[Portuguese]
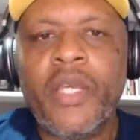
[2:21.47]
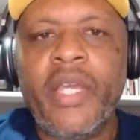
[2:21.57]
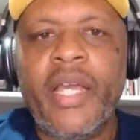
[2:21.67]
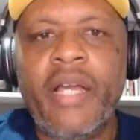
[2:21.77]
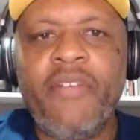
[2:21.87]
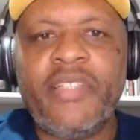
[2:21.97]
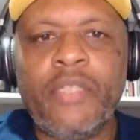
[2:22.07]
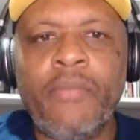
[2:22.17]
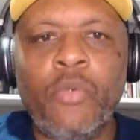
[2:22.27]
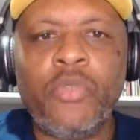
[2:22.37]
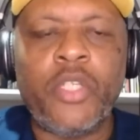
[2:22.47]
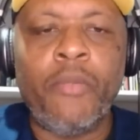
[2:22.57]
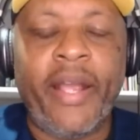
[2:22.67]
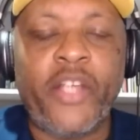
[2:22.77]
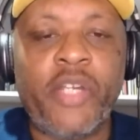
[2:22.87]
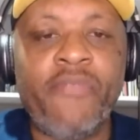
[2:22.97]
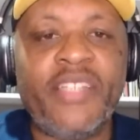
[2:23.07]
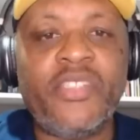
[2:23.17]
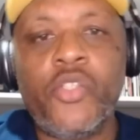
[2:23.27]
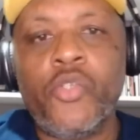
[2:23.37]
É, vai ser uma luta que o Makachev
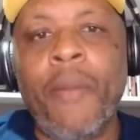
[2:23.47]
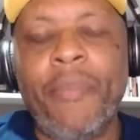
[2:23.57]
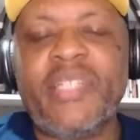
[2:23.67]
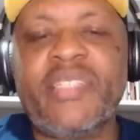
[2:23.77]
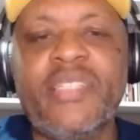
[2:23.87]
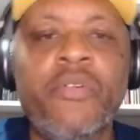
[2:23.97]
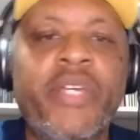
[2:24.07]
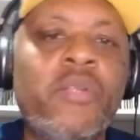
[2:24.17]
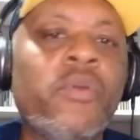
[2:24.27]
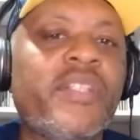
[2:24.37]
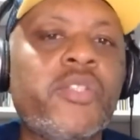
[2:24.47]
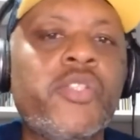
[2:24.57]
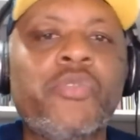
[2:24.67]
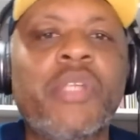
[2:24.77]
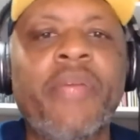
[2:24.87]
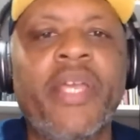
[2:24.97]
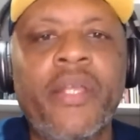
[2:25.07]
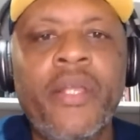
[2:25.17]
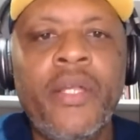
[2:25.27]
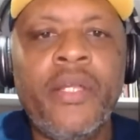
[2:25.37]
vai sentir uma pressão que ele nunca sentiu
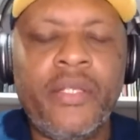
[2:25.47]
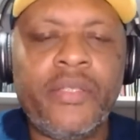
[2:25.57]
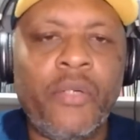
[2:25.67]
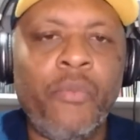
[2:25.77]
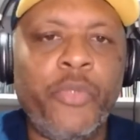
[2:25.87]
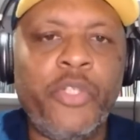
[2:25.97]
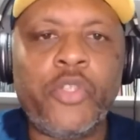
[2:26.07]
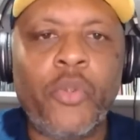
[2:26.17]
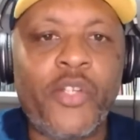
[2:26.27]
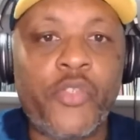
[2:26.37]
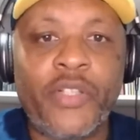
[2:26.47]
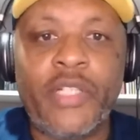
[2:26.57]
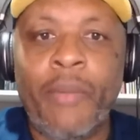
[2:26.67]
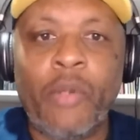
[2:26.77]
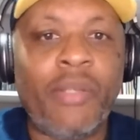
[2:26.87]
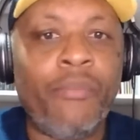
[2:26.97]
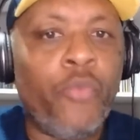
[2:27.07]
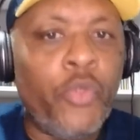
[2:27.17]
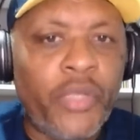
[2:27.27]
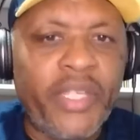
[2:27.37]
também. Então, por isso que eu acho que é uma luta
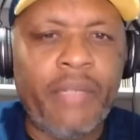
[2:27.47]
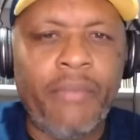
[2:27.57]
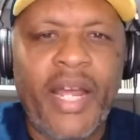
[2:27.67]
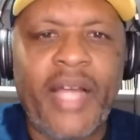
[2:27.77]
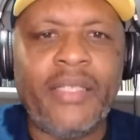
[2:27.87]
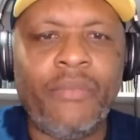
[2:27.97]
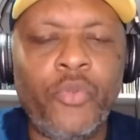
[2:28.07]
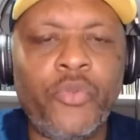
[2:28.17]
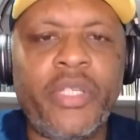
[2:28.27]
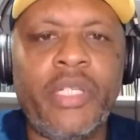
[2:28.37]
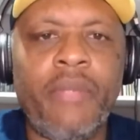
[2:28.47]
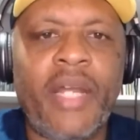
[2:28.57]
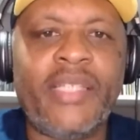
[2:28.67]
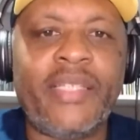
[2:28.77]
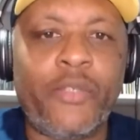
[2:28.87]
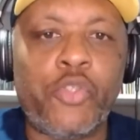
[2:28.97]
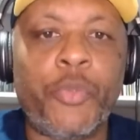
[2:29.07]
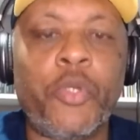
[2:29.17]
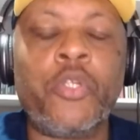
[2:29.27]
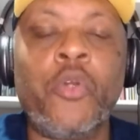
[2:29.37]
muito equilibrada, muito equilibrada. Até os
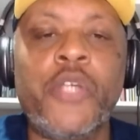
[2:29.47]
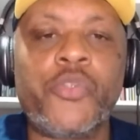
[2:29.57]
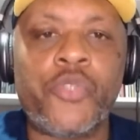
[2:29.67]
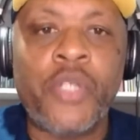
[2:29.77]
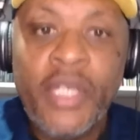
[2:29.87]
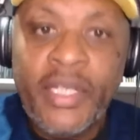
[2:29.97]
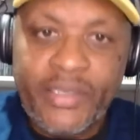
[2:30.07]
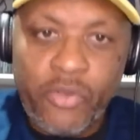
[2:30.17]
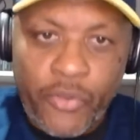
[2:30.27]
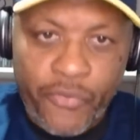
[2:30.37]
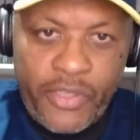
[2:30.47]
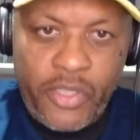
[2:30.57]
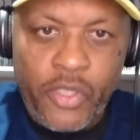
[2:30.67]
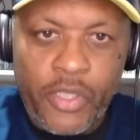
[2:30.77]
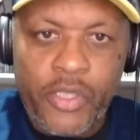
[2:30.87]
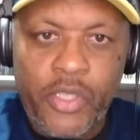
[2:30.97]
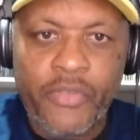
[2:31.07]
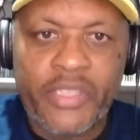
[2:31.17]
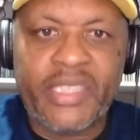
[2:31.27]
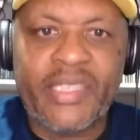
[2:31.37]
prognósticos são difíceis de, de
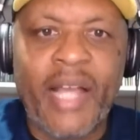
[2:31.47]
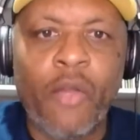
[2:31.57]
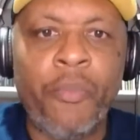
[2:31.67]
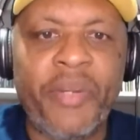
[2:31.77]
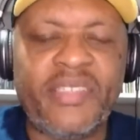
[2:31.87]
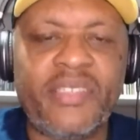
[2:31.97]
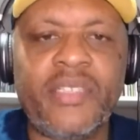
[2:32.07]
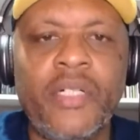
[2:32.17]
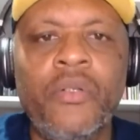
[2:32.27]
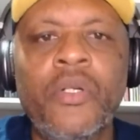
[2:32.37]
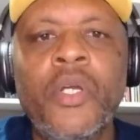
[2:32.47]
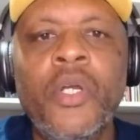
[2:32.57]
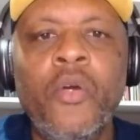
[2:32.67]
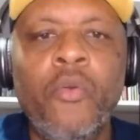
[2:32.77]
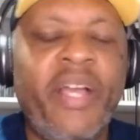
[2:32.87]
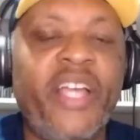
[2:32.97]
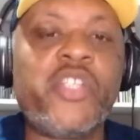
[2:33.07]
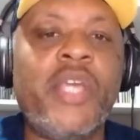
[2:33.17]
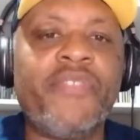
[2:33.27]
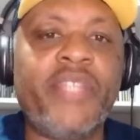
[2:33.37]
você dar com precisão. O
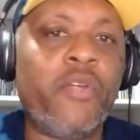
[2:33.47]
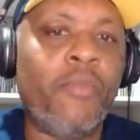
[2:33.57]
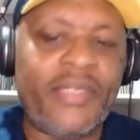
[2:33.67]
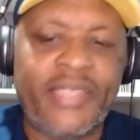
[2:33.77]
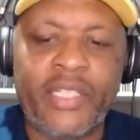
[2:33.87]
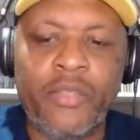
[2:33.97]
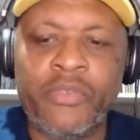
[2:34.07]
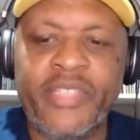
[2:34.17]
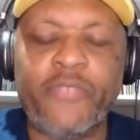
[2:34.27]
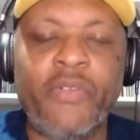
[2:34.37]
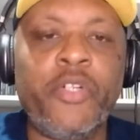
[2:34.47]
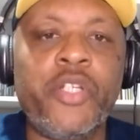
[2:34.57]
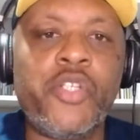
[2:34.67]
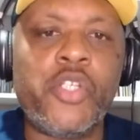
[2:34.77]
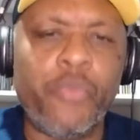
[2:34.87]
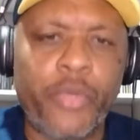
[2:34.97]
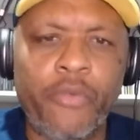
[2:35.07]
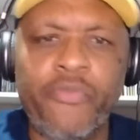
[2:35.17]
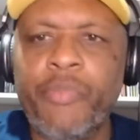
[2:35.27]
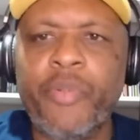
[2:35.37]
Makachev está aí com certa, um certo favoritismo que
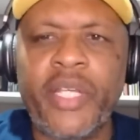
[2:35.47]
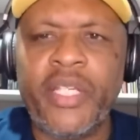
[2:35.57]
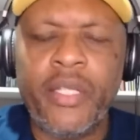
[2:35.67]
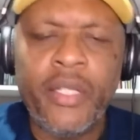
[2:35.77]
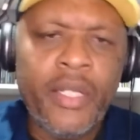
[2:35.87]
eu vi por aí.